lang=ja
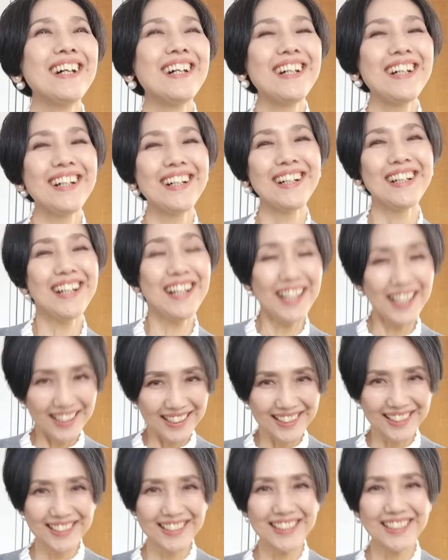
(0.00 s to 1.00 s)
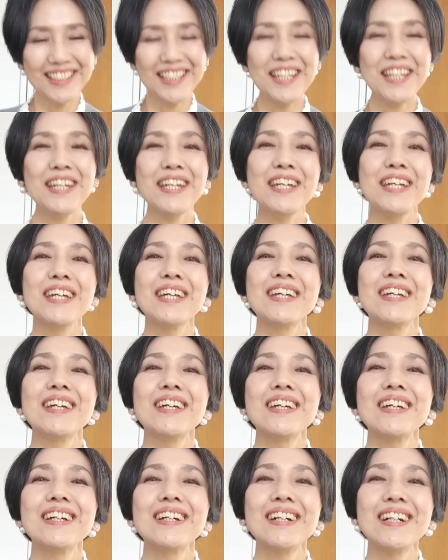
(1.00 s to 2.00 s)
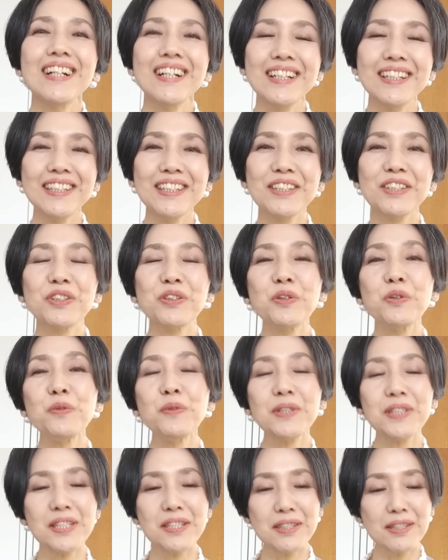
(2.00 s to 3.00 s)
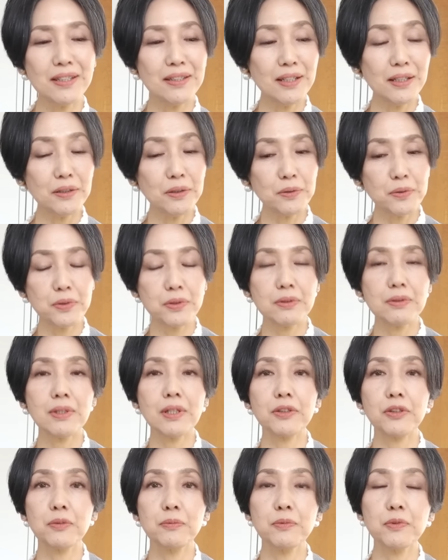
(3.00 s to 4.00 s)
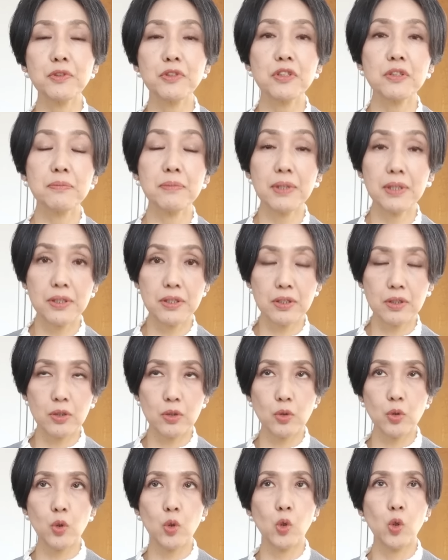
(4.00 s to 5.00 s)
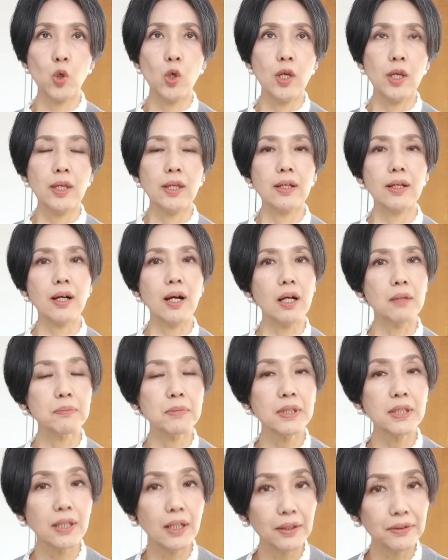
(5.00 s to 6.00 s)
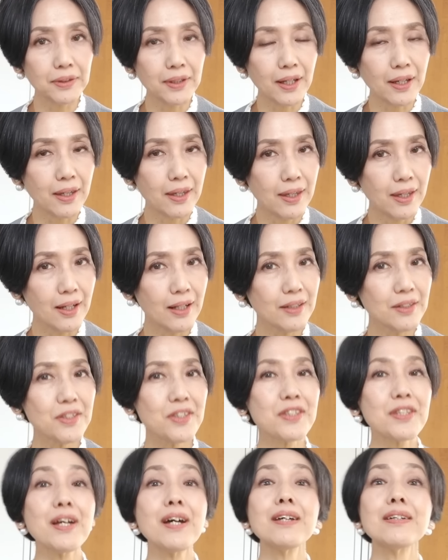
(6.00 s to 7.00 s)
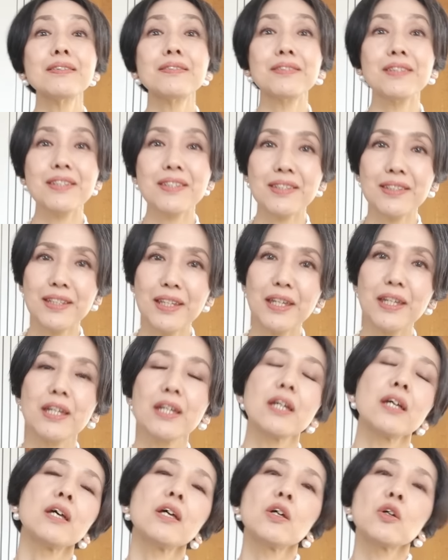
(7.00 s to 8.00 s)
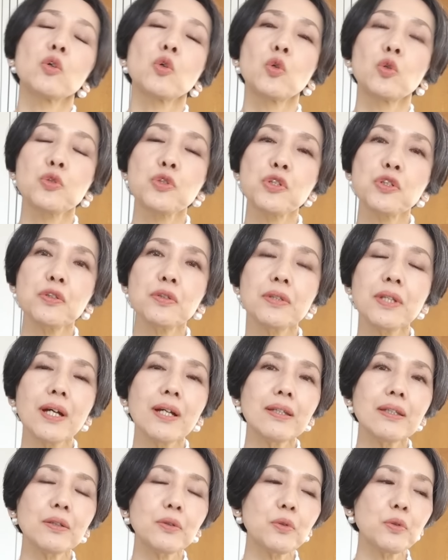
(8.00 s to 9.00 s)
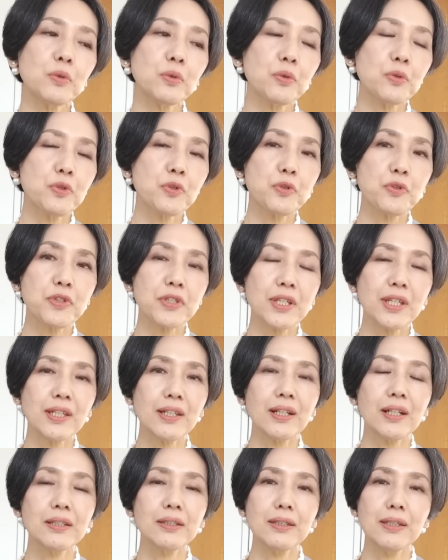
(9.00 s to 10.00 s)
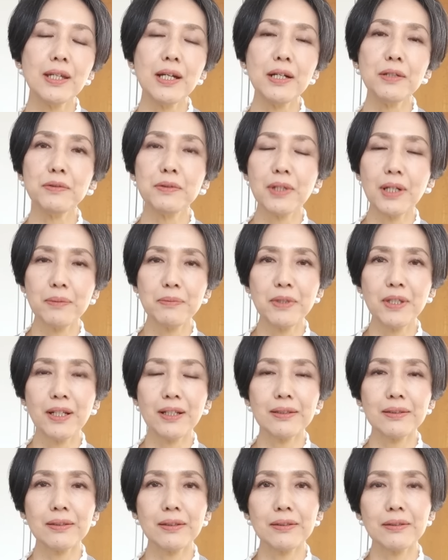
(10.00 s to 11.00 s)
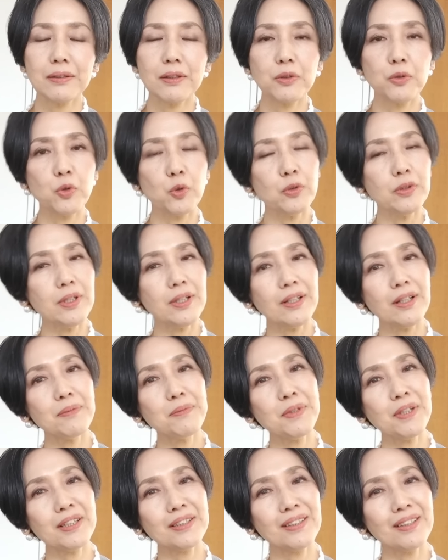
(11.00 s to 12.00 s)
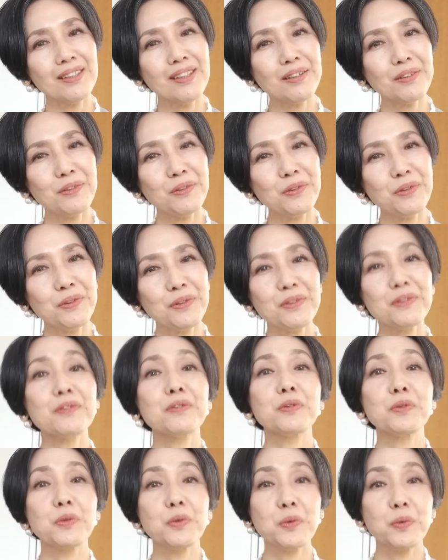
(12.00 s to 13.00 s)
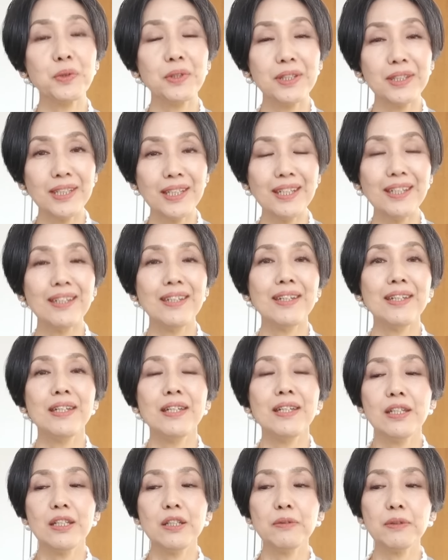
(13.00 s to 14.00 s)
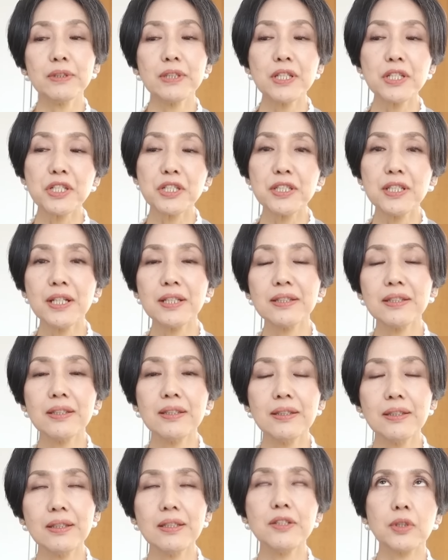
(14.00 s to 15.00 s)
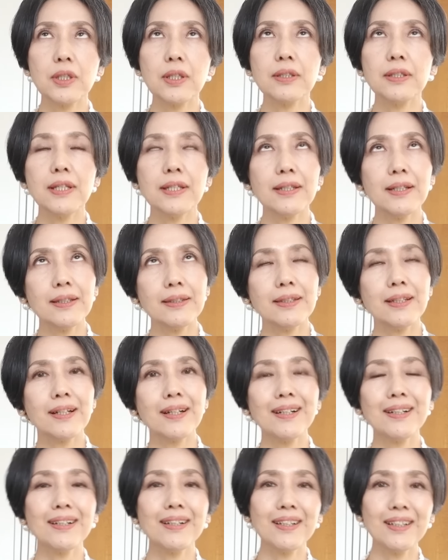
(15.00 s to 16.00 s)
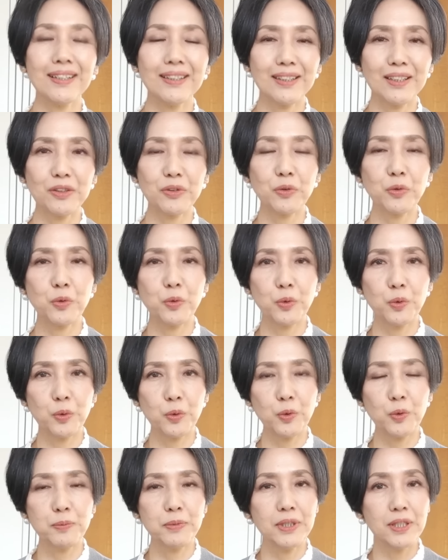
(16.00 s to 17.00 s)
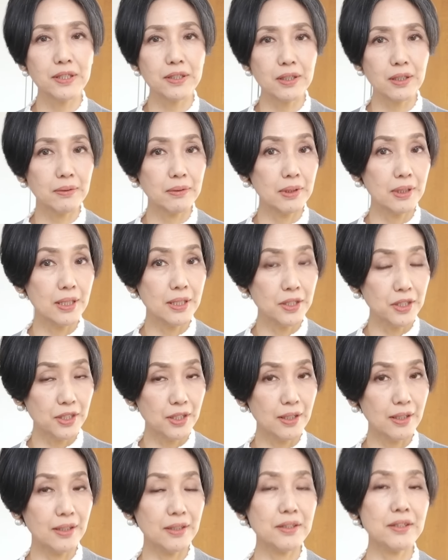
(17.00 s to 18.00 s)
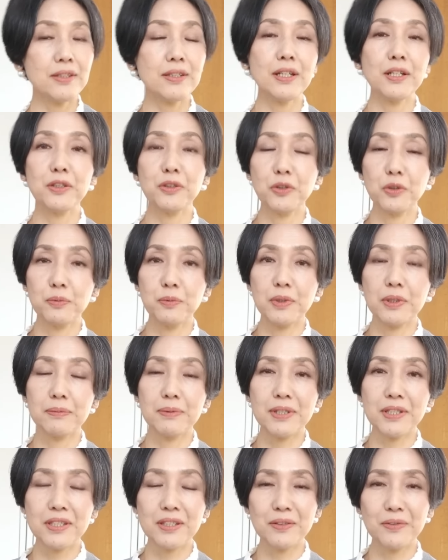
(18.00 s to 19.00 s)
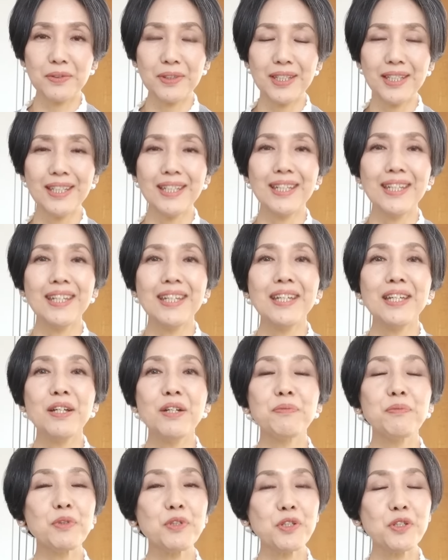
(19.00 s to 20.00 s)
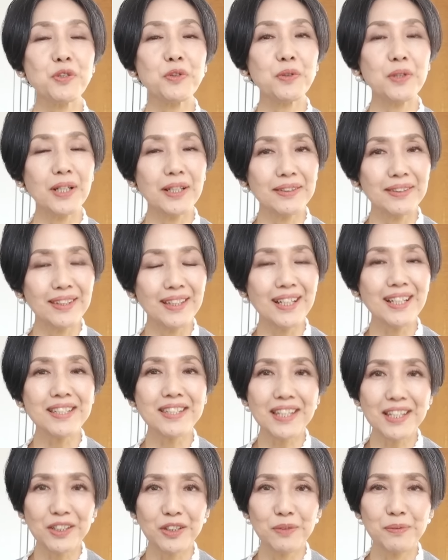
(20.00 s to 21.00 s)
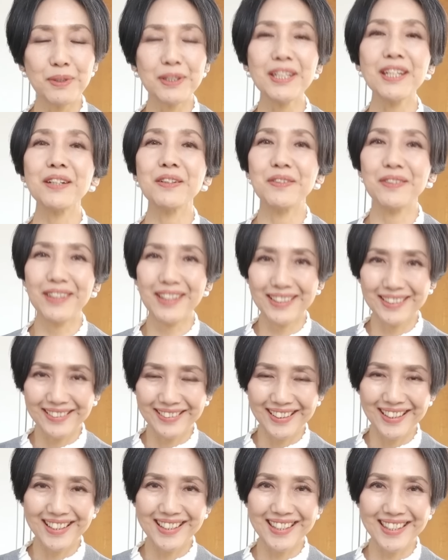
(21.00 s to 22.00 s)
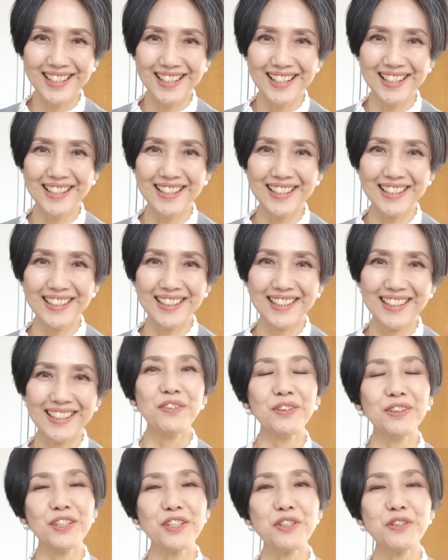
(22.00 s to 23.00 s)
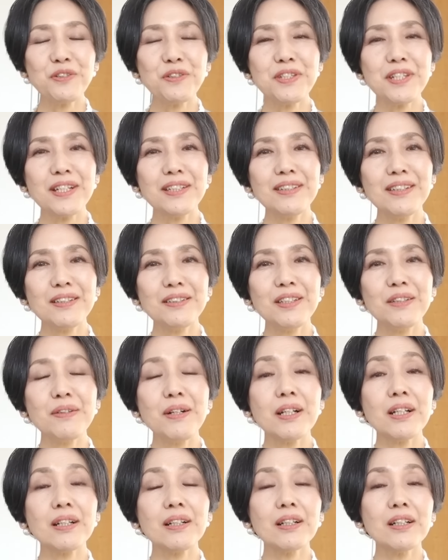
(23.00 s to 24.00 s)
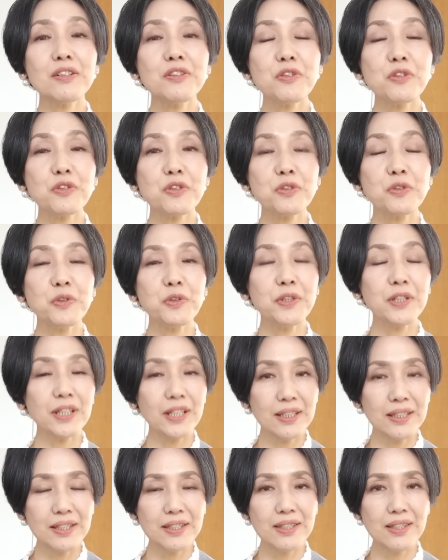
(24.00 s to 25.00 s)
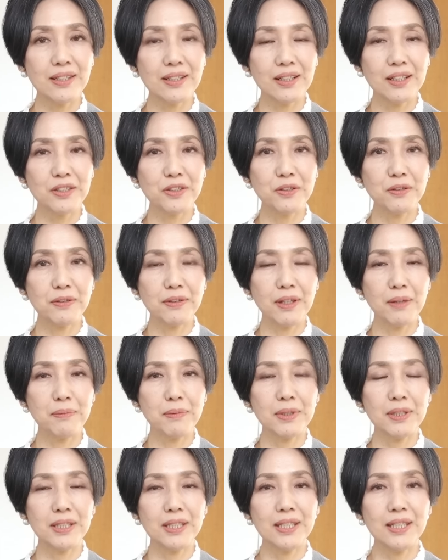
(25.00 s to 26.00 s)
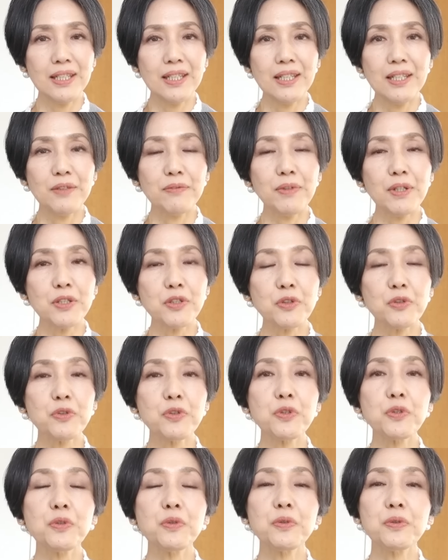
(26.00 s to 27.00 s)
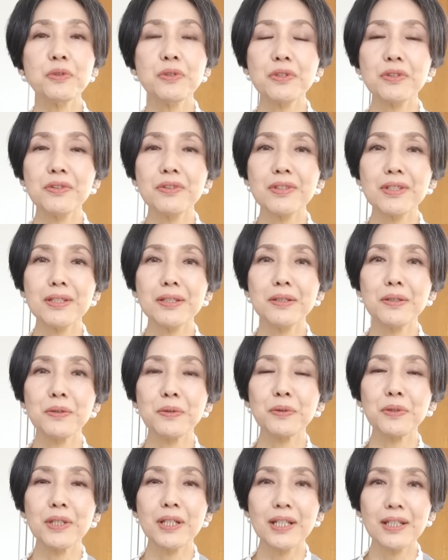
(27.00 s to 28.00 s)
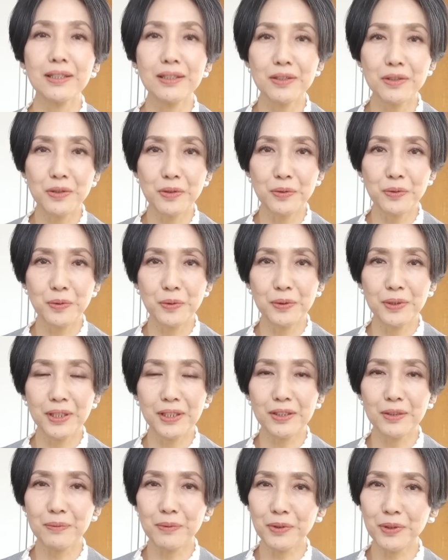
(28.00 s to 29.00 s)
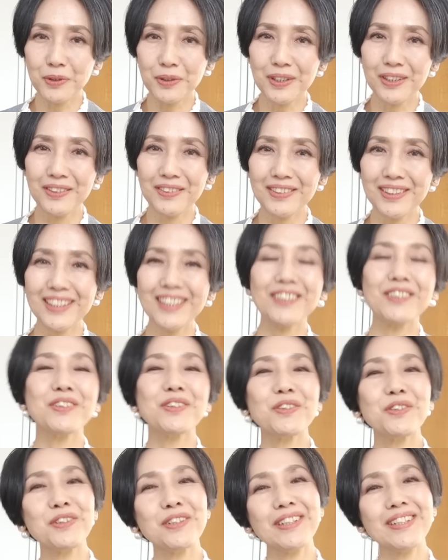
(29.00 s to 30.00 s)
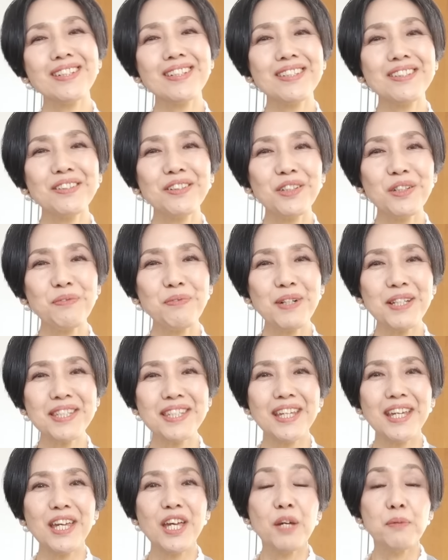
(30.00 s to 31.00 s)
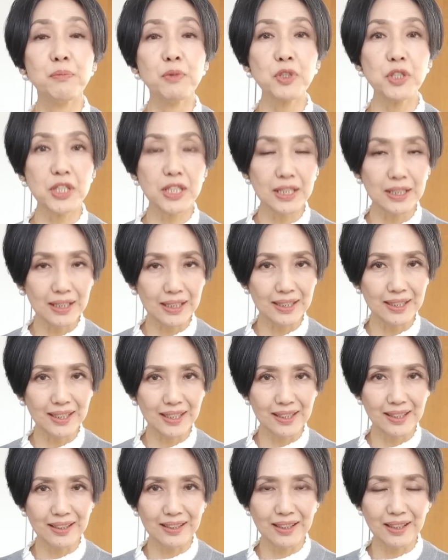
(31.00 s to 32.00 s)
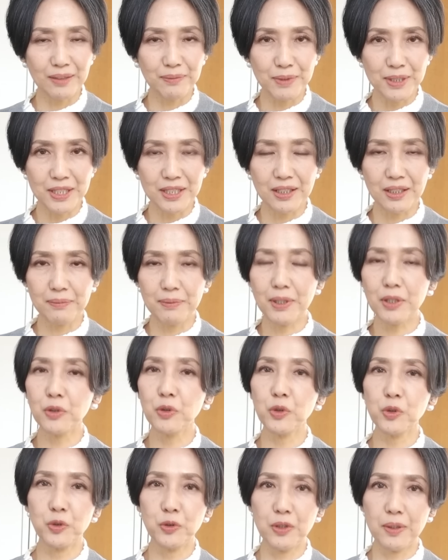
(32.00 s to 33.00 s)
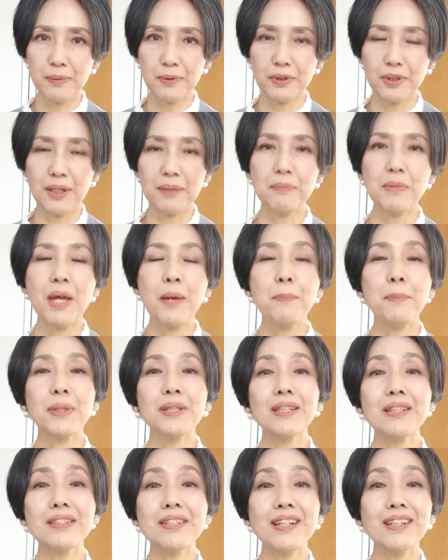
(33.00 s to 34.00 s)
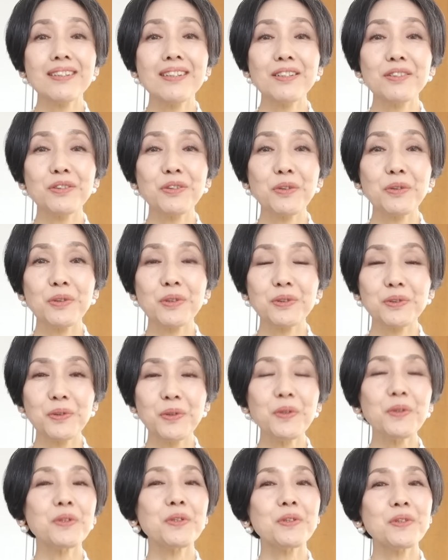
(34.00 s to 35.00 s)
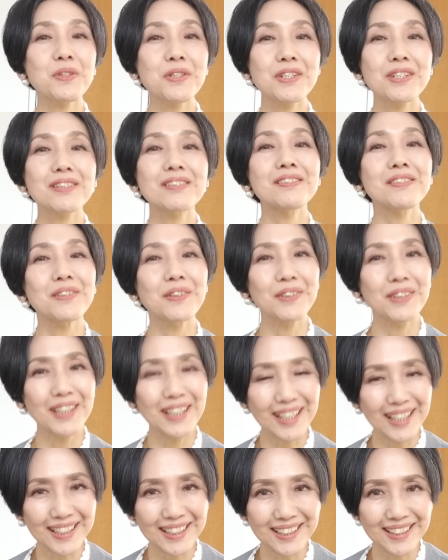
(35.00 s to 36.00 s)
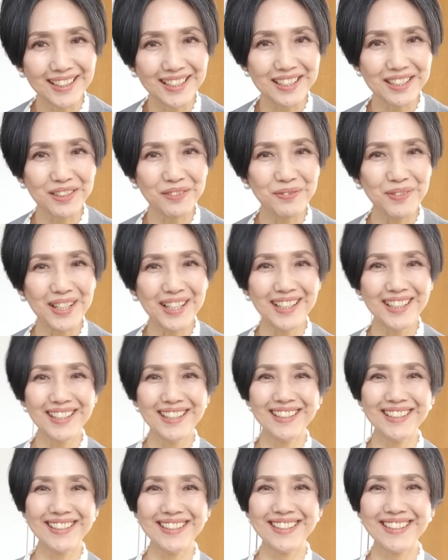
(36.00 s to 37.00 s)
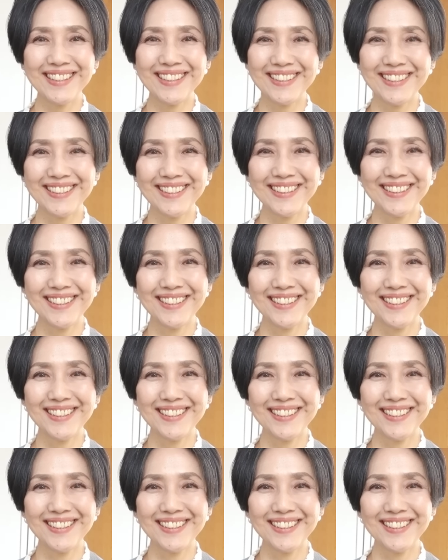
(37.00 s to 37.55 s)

はい、はい、今日はですね何をするかと申しますと髪型ヘアスタイルですね50代以降の女性が似合う髪型ってどんな髪型だろうということって私なりに、ね、悩んで考えたところを皆さんにシェアしたいと思いますのでもしよかったら最後までご覧ください私のチャンネルではアラカン女子の豊かな生活のためにファッション情報を中心にお出かけ情報なども時々お届けしておりますもし気に入っていただけましたらば高評価ボタンまたチャンネル登録をよろしくお願いいたします